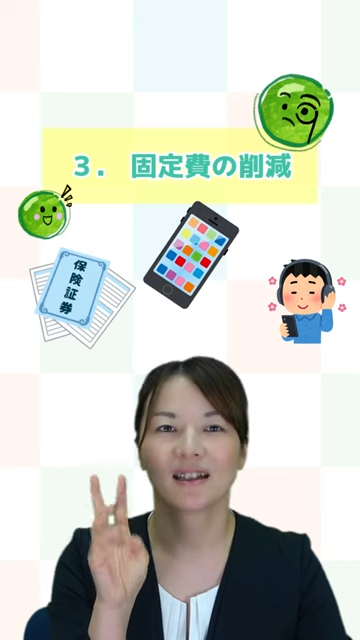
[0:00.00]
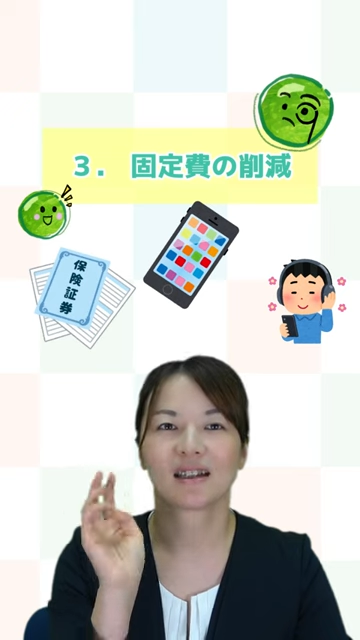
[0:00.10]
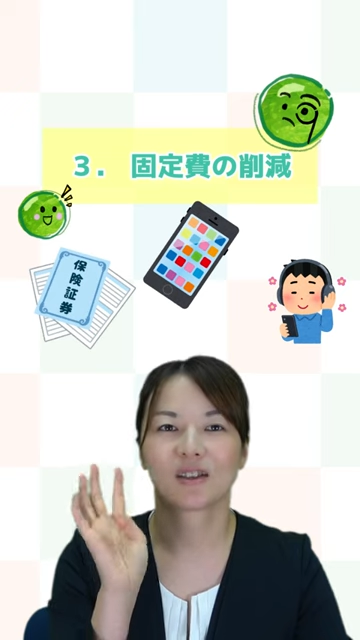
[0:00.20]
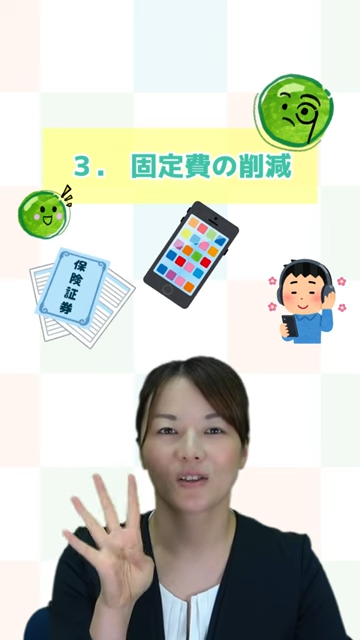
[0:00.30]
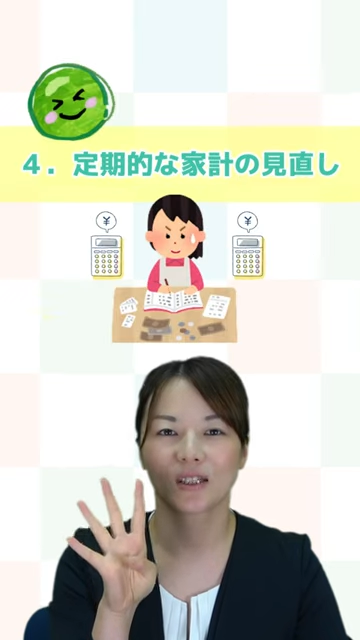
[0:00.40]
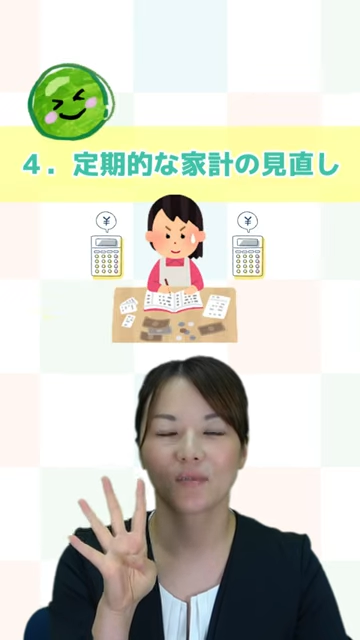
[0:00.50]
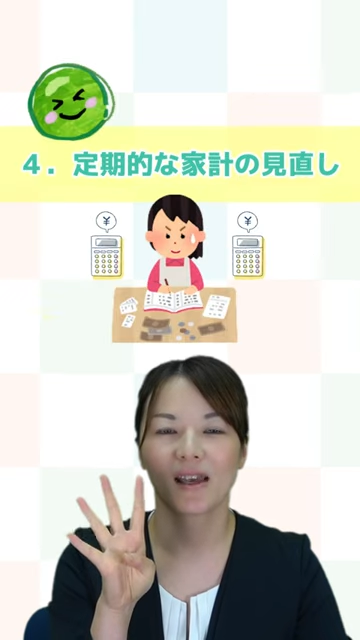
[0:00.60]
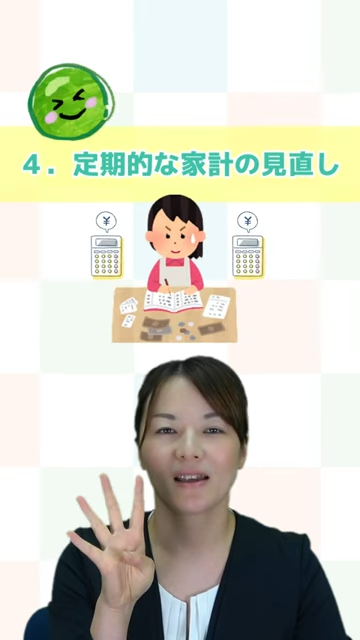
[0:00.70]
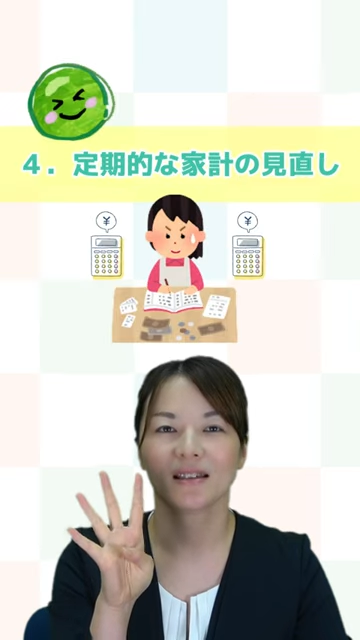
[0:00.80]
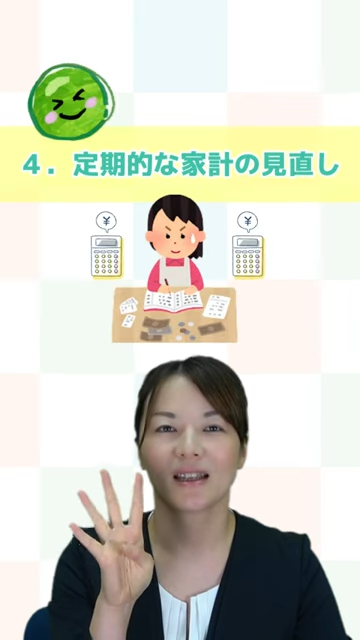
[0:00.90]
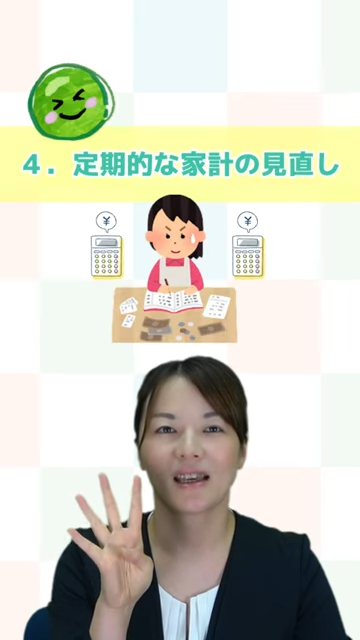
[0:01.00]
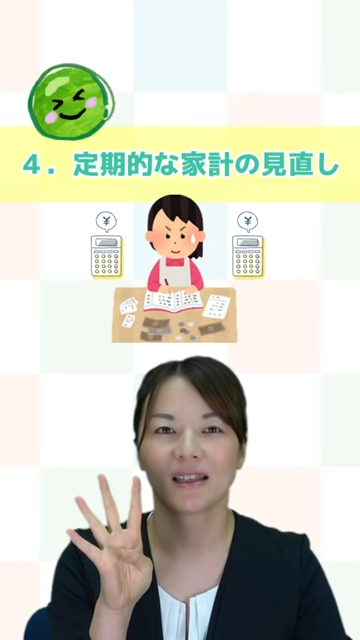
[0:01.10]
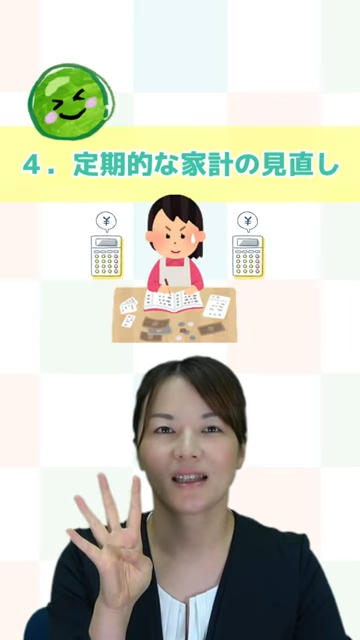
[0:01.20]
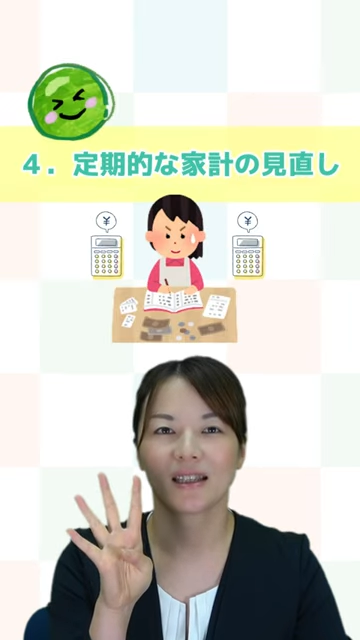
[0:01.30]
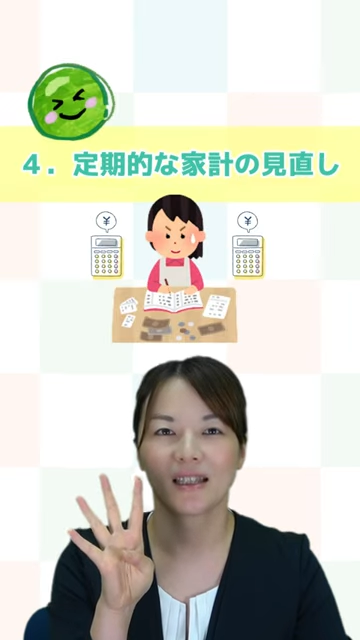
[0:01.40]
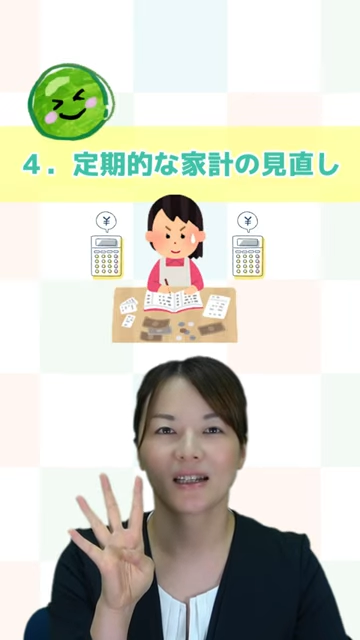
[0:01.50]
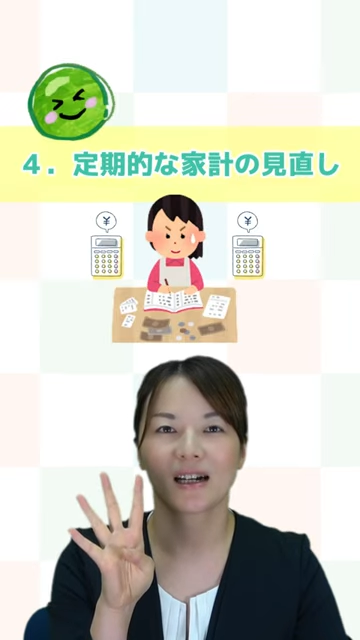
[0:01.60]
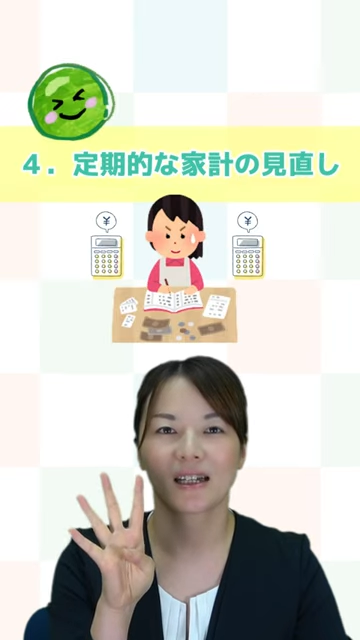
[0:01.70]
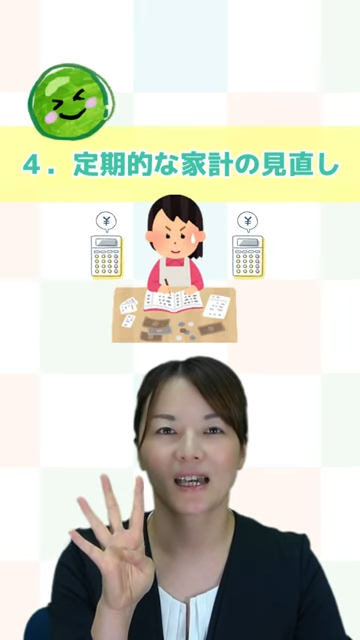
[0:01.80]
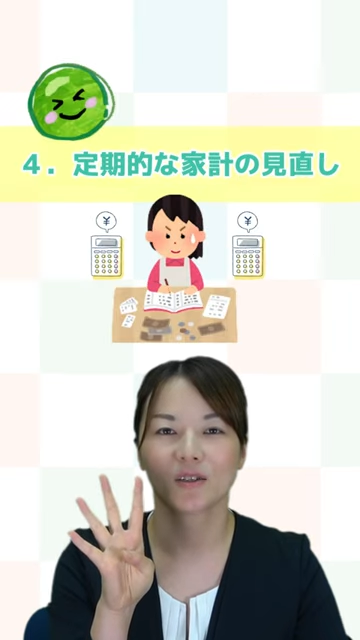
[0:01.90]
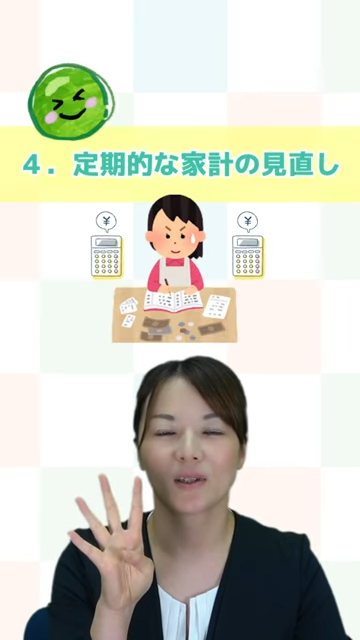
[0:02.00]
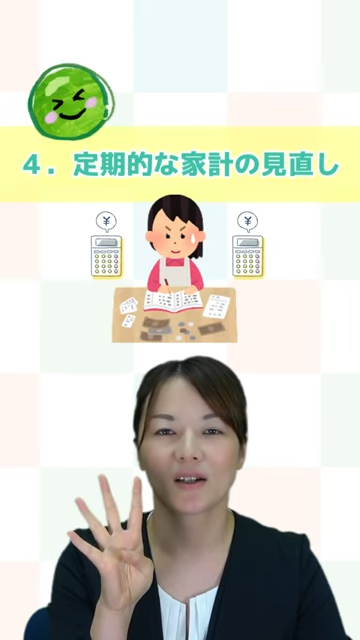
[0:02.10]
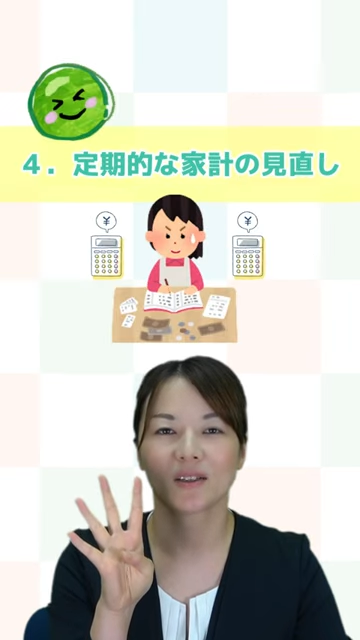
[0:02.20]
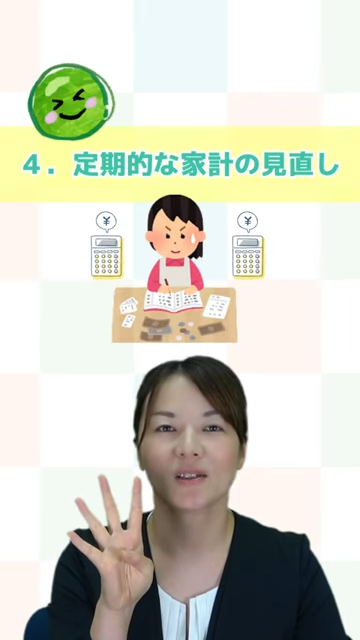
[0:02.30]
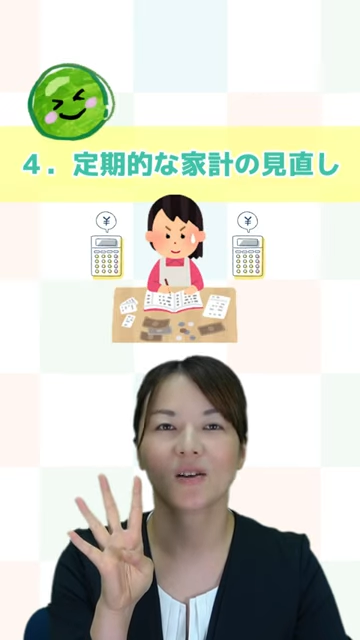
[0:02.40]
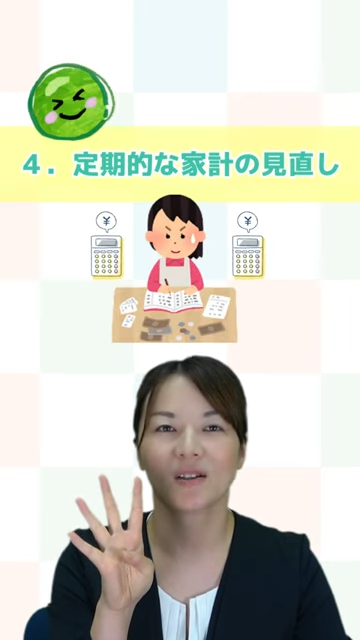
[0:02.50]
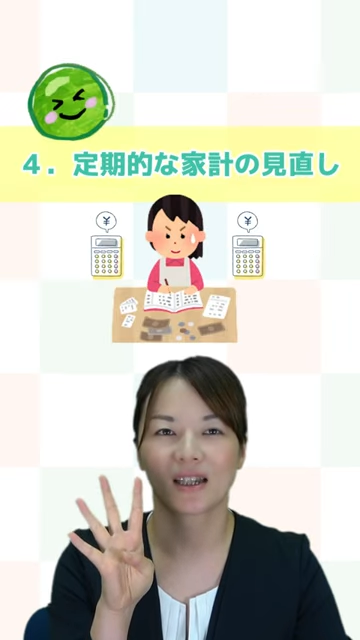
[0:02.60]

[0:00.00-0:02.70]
よっつめ、定期的に家計の見直しを行う。